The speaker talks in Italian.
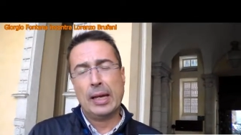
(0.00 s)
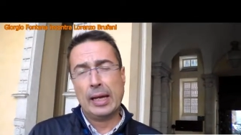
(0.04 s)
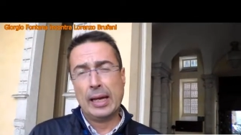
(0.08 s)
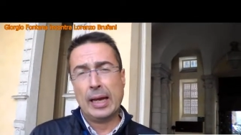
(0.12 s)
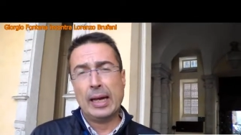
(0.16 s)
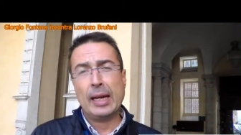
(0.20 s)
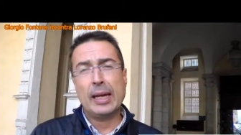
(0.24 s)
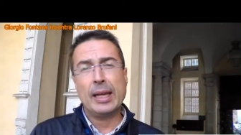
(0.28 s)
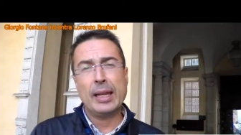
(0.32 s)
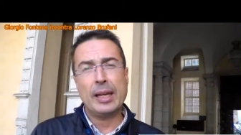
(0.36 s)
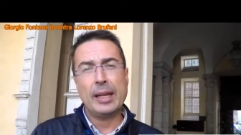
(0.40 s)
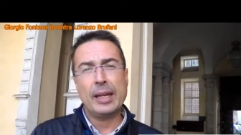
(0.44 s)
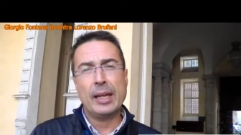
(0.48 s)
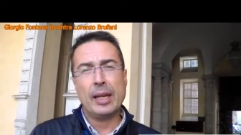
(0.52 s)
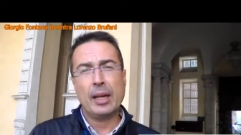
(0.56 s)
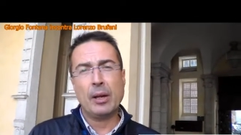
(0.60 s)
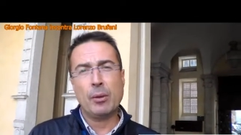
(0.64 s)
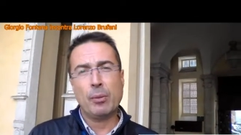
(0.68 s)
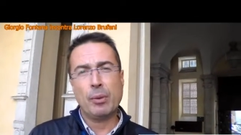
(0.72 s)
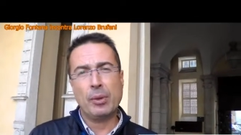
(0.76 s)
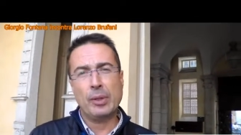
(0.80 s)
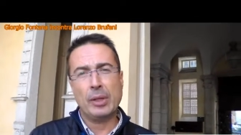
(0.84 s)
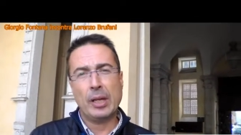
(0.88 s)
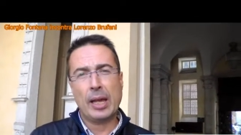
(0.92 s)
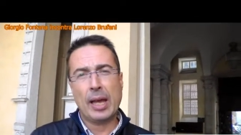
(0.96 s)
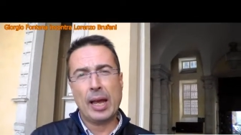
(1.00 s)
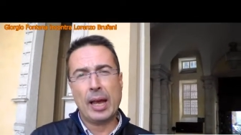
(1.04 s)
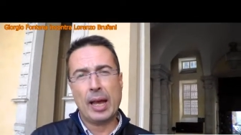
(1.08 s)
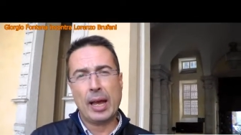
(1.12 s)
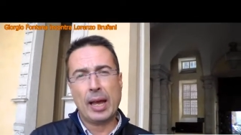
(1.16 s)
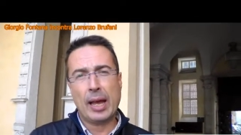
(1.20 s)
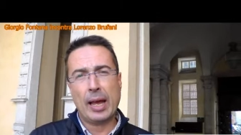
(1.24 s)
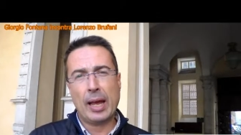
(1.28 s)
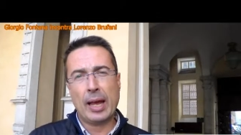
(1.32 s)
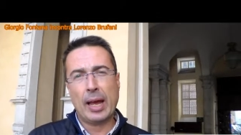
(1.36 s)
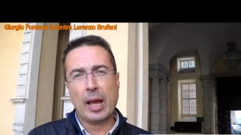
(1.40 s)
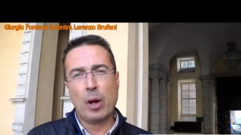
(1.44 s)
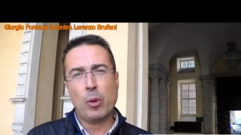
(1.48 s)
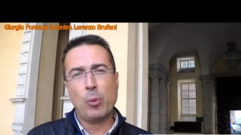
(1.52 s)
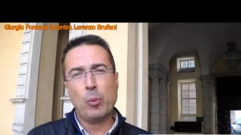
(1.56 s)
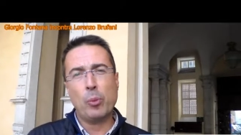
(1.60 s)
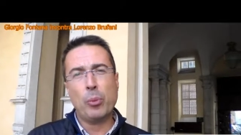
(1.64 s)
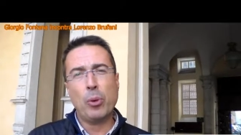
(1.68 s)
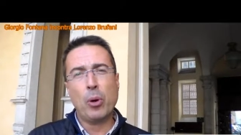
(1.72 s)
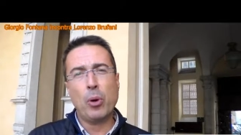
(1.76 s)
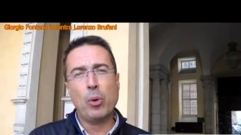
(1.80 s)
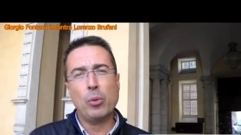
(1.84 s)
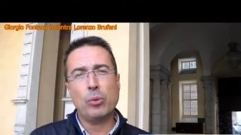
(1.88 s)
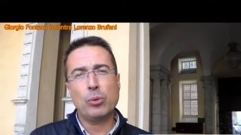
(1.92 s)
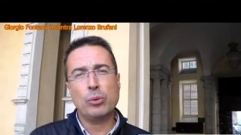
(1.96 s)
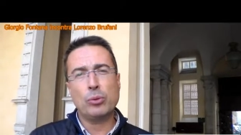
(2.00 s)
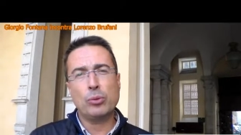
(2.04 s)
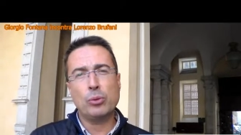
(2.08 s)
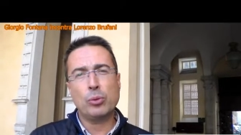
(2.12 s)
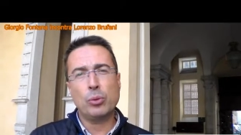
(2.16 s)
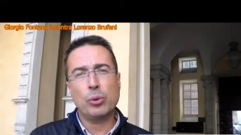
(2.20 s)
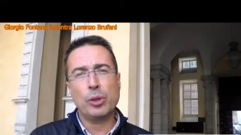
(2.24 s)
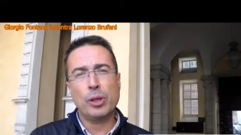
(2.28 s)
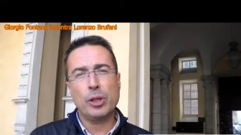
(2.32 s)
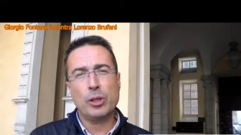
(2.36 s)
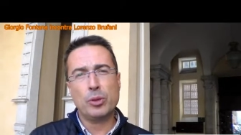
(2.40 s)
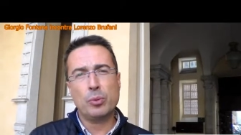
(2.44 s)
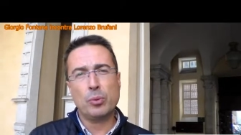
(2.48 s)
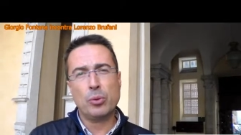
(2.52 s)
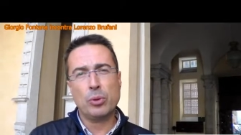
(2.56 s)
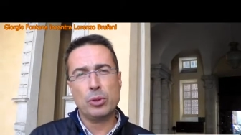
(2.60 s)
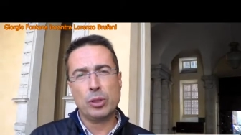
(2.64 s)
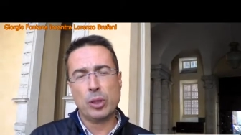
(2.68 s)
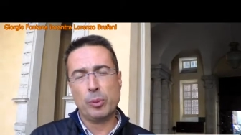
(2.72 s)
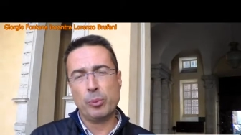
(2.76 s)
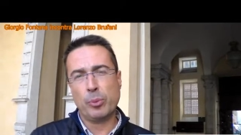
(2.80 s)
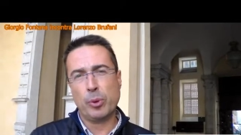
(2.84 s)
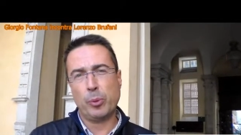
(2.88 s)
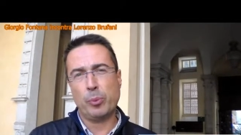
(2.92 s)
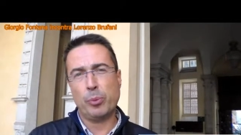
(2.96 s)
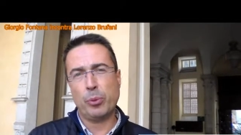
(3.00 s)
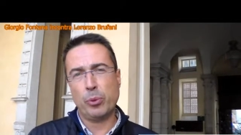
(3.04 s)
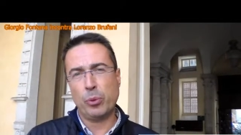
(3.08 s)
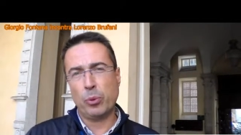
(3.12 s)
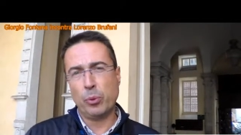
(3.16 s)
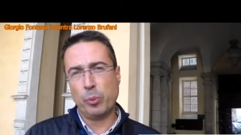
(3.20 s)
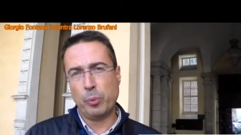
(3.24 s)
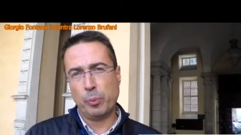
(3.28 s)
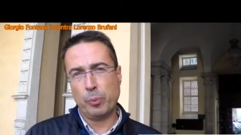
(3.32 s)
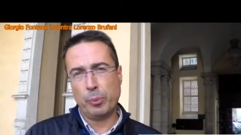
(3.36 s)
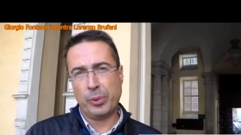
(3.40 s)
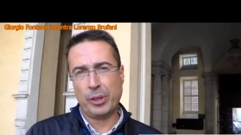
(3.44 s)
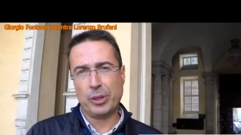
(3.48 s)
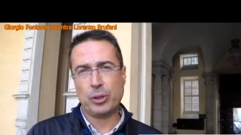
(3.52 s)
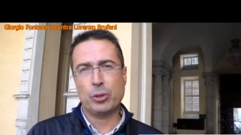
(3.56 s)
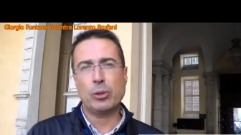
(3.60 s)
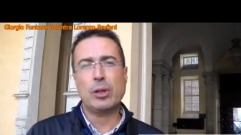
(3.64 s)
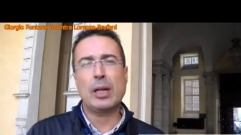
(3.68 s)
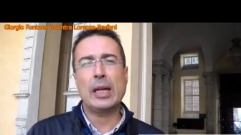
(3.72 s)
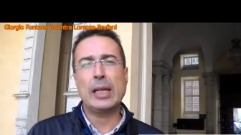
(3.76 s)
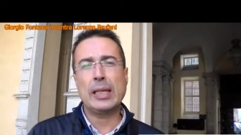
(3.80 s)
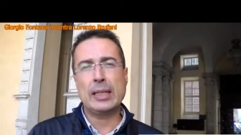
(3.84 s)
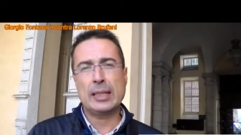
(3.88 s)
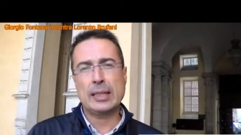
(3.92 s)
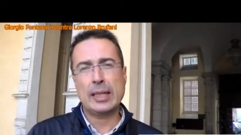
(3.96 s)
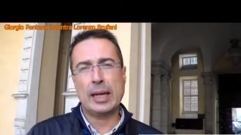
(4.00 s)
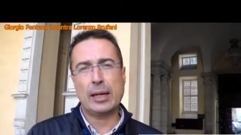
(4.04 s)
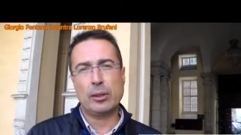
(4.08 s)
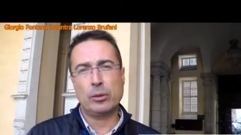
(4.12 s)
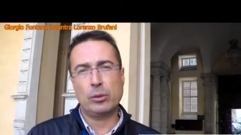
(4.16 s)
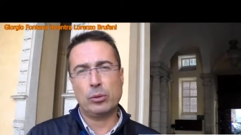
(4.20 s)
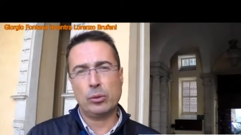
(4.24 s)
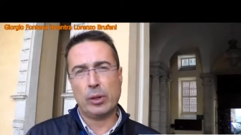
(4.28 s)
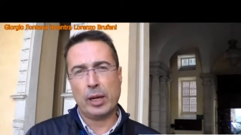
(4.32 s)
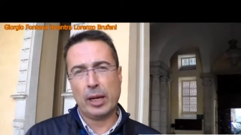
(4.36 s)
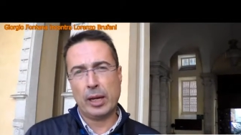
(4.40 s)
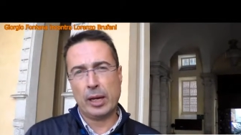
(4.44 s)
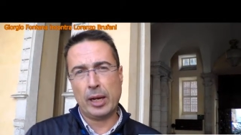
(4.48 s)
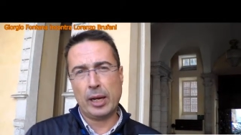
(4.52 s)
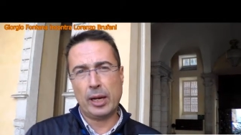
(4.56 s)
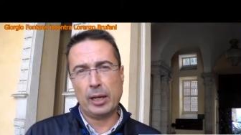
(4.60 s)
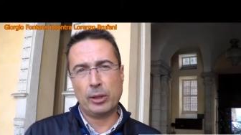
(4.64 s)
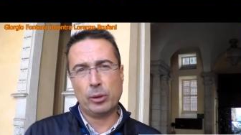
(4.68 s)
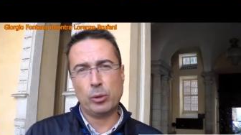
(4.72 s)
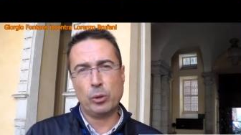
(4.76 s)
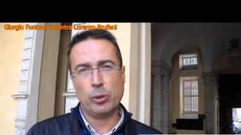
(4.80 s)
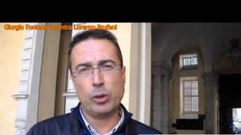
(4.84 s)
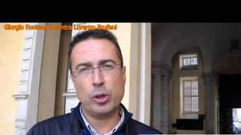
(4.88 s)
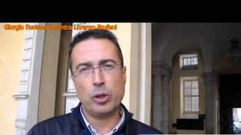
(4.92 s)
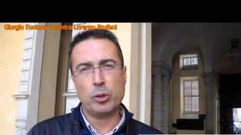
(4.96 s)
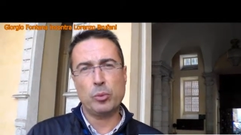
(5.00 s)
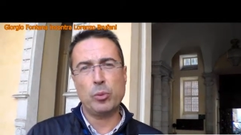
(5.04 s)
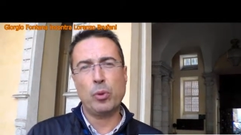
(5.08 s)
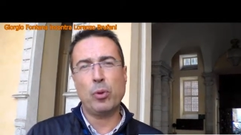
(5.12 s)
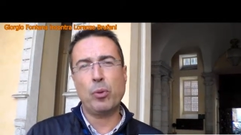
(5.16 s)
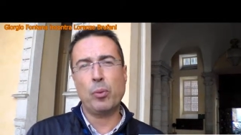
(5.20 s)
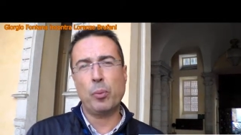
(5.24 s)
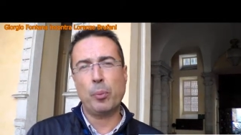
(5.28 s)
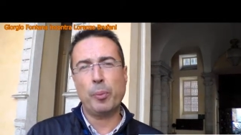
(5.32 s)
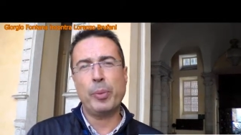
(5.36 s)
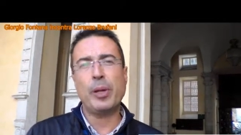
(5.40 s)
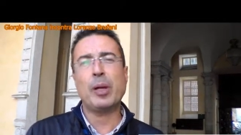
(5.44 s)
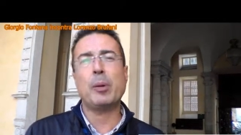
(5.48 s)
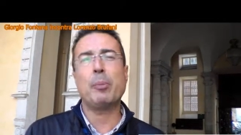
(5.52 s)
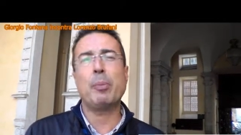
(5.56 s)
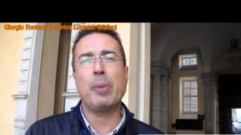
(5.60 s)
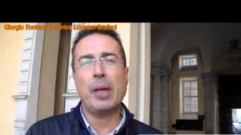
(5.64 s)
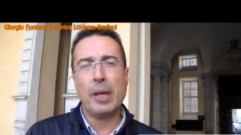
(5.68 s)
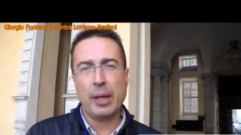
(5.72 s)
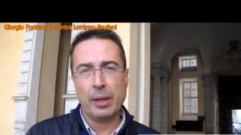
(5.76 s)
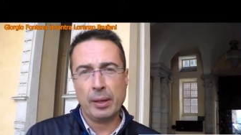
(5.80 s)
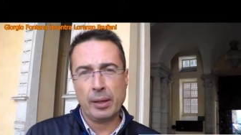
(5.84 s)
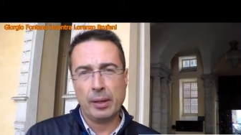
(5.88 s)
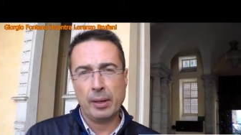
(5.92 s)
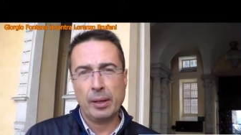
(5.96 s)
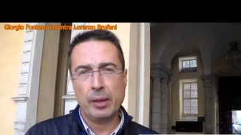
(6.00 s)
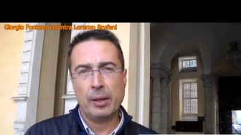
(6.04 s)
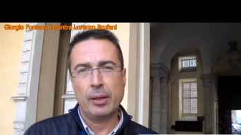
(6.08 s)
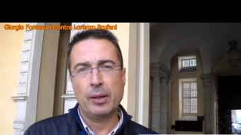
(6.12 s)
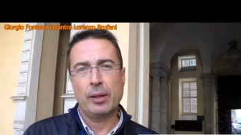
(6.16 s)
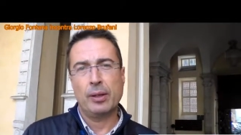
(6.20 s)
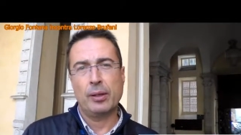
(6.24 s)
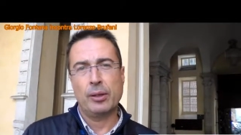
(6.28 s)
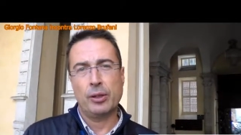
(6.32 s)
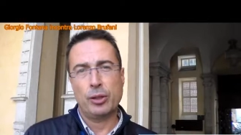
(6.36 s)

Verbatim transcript: galleria, quindi è, è, un po' un turismo sempre più personalizzato, è il turismo per me